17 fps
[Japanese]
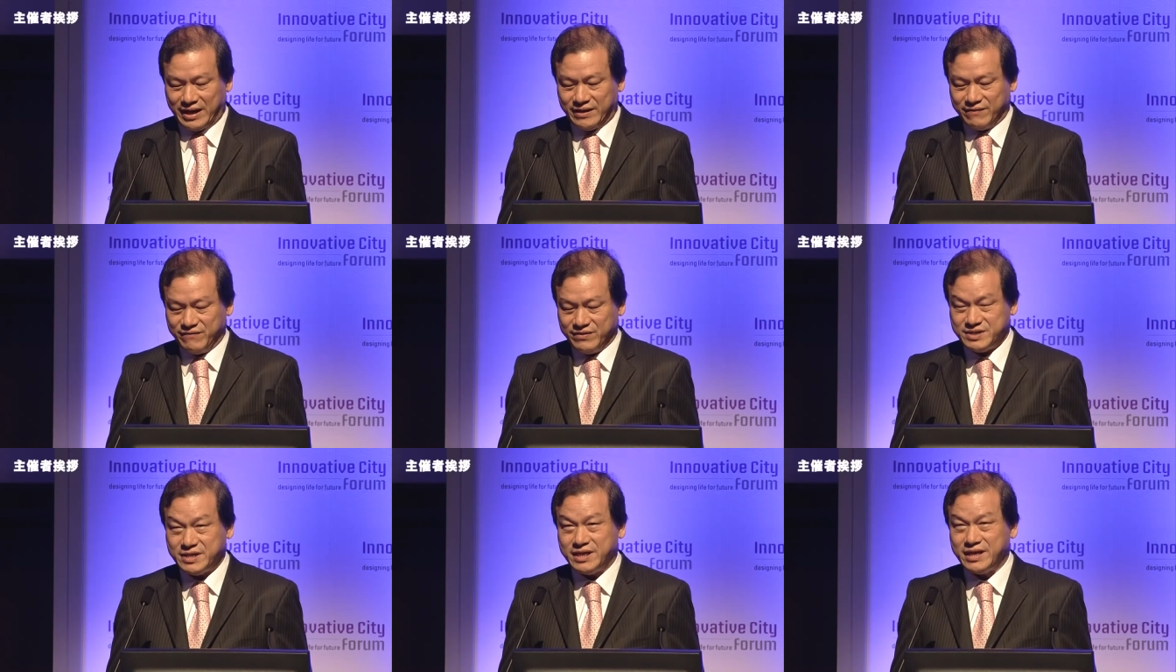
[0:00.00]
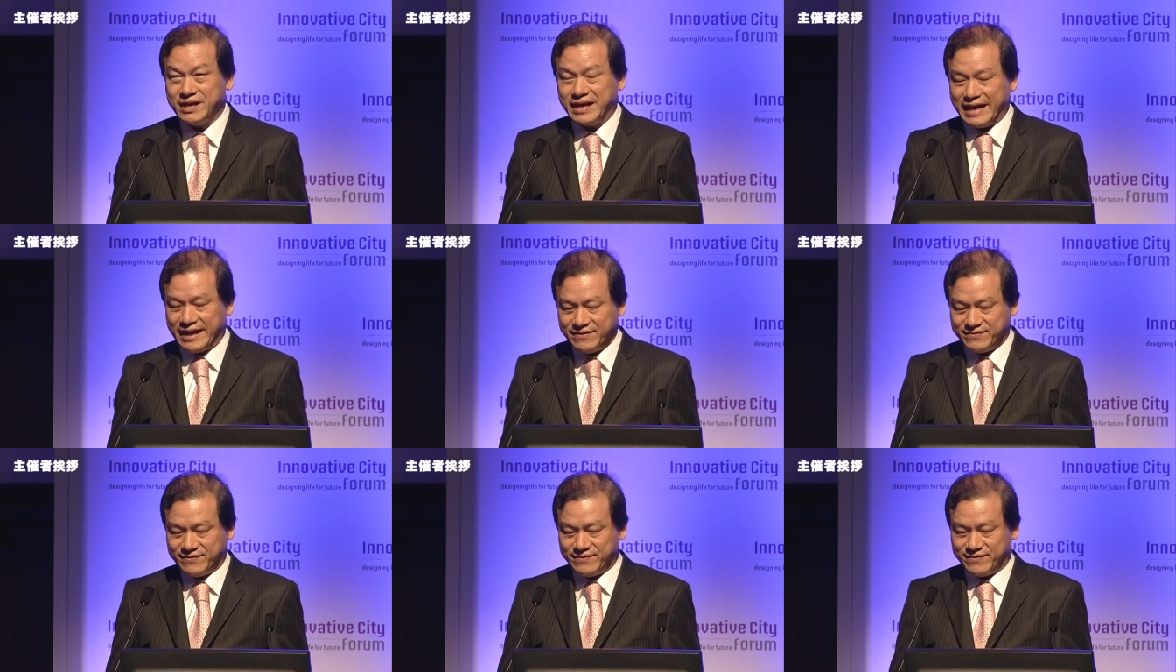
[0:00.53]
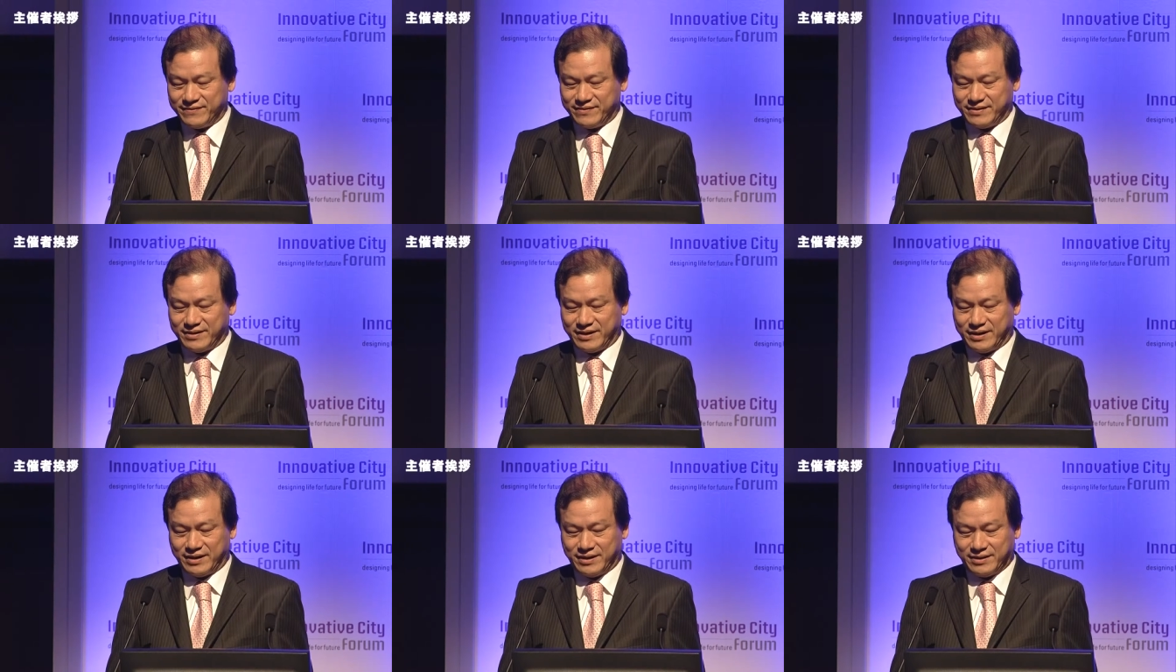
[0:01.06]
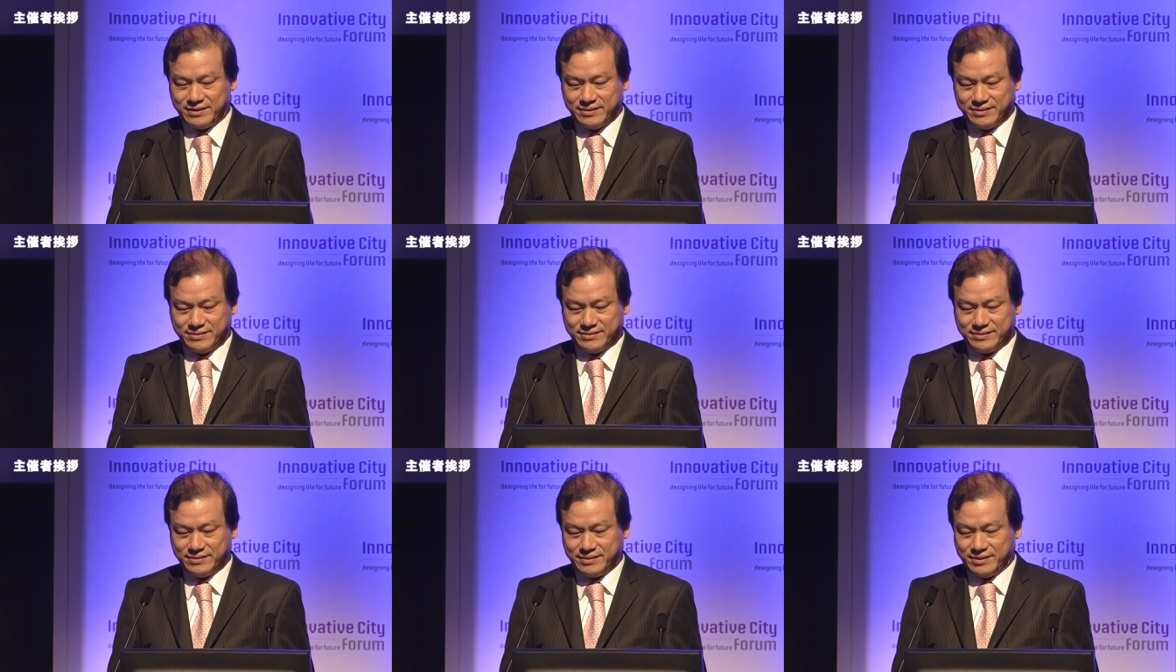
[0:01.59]
すべてのスピーカーそ
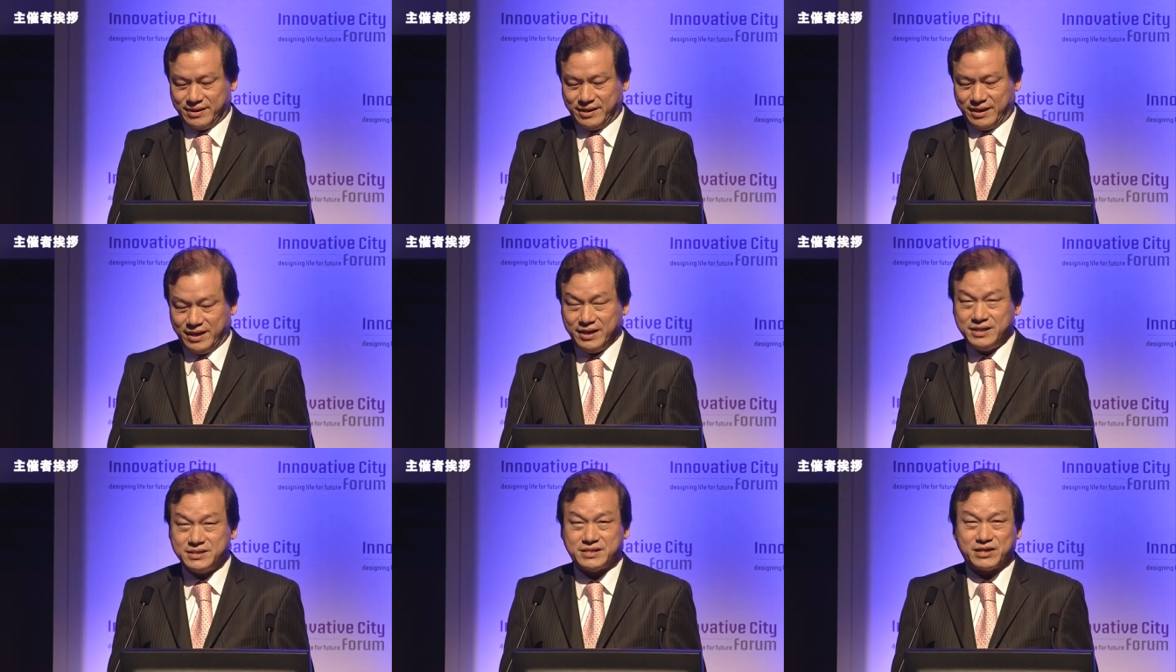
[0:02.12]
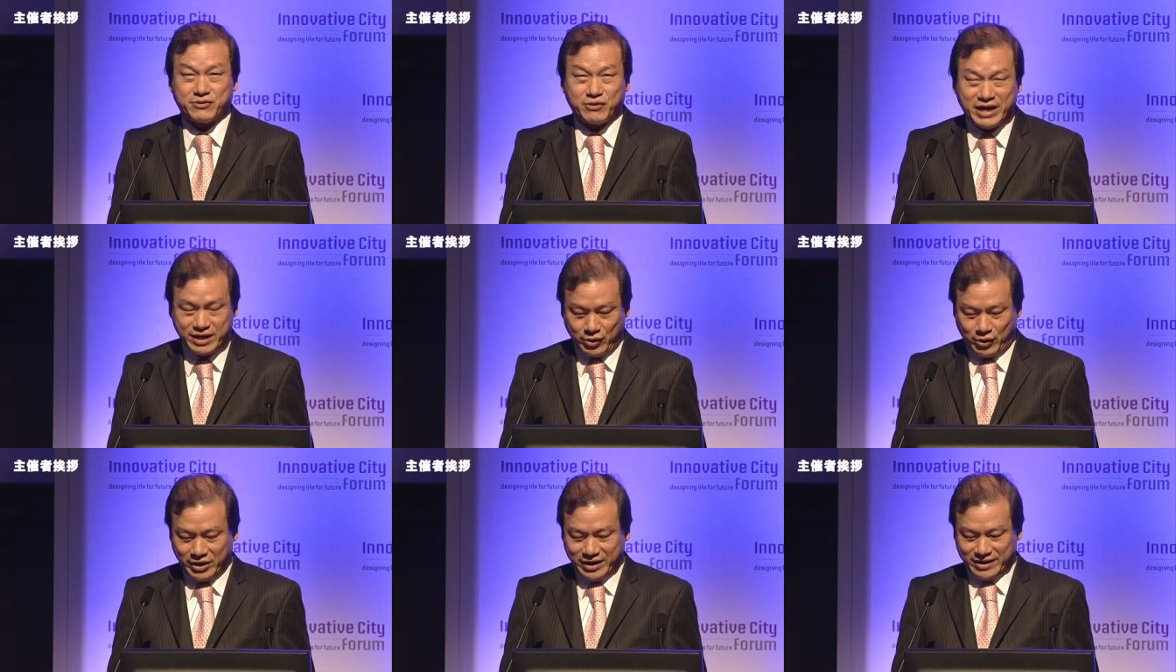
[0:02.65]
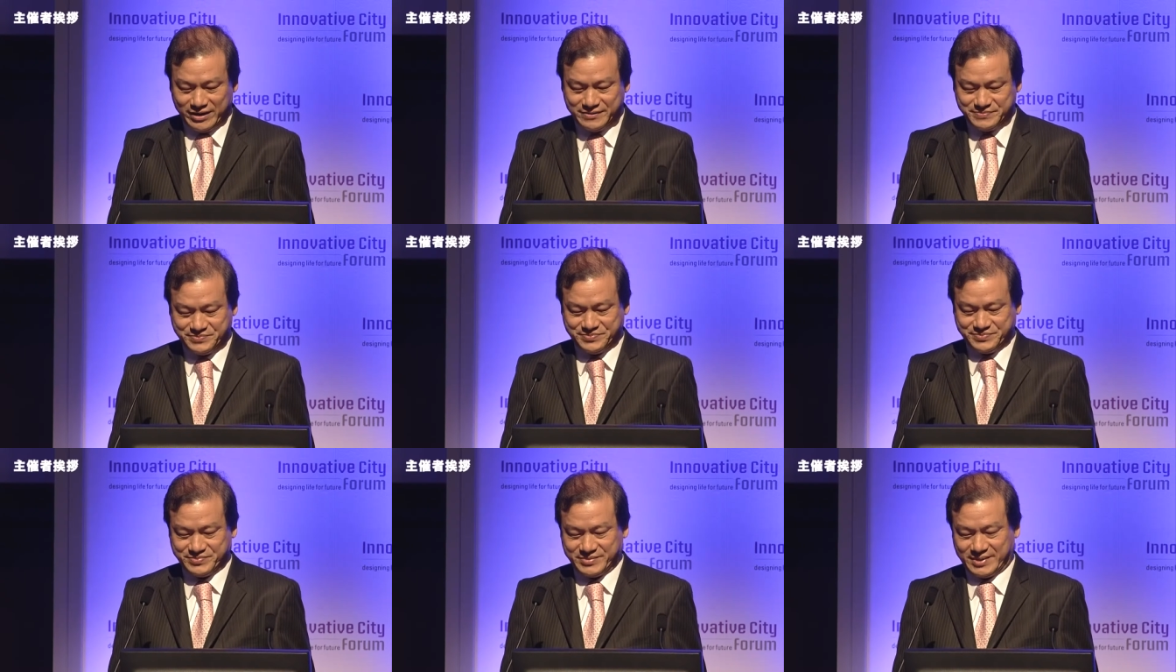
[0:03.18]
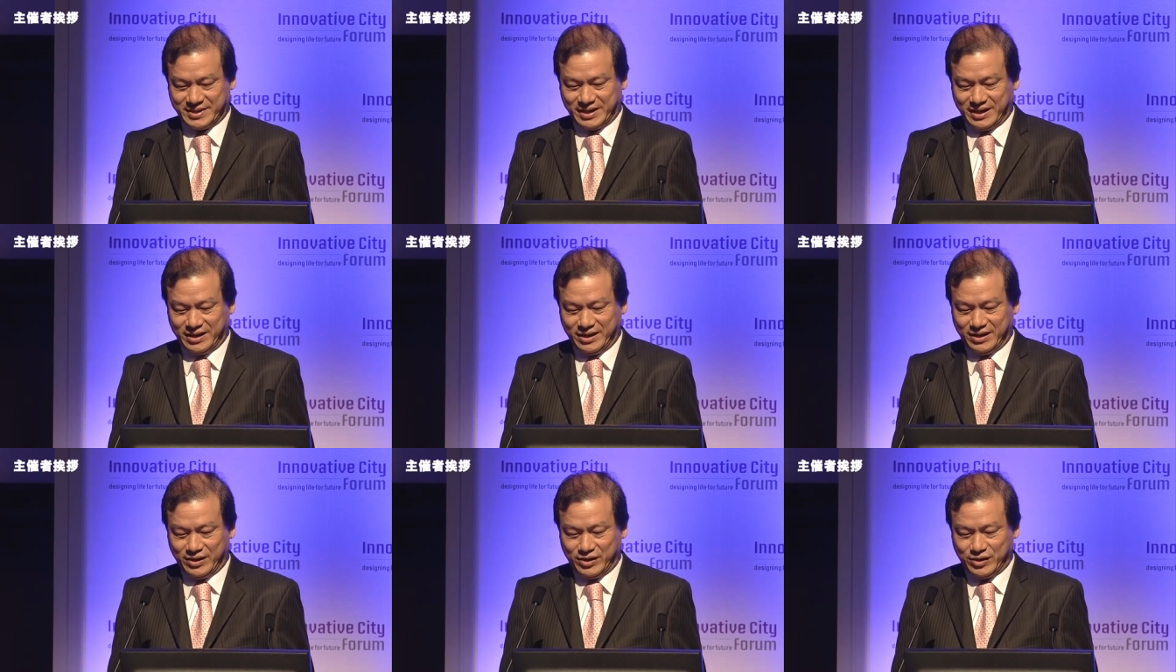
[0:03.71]
して来賓を
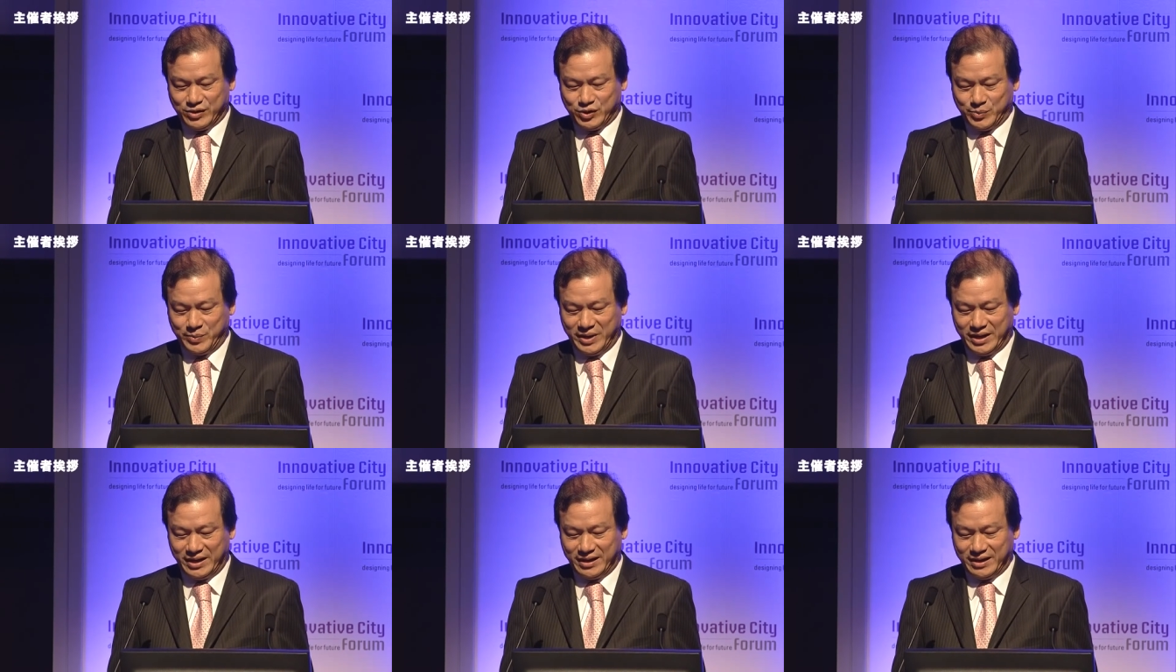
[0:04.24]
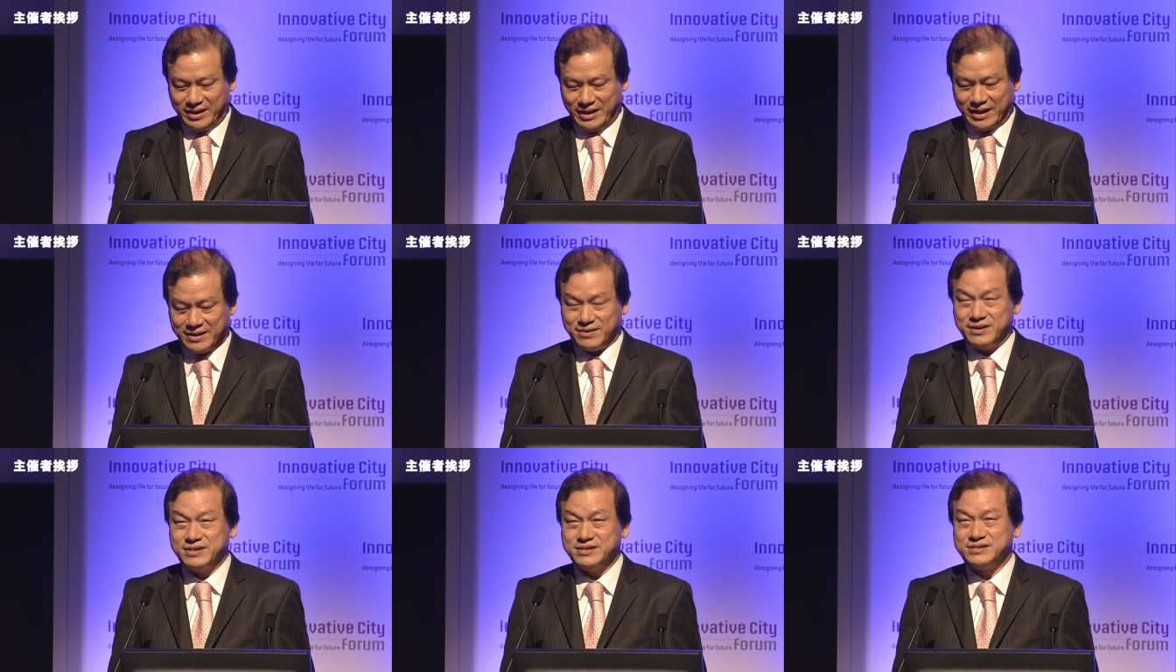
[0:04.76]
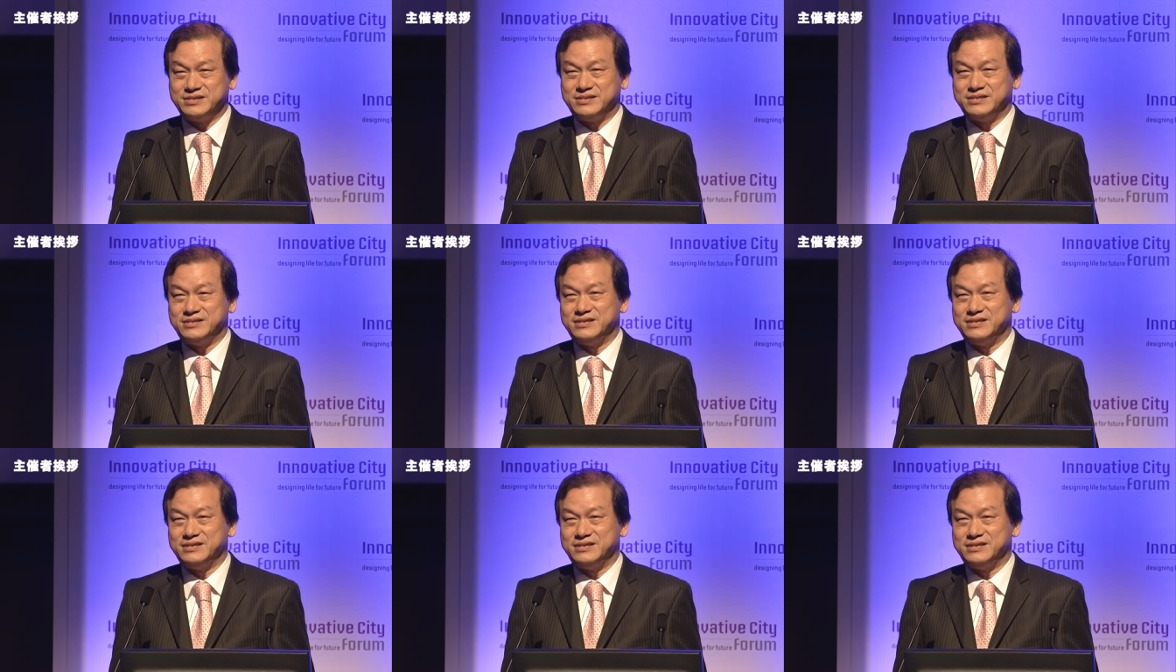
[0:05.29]
代表いたしまして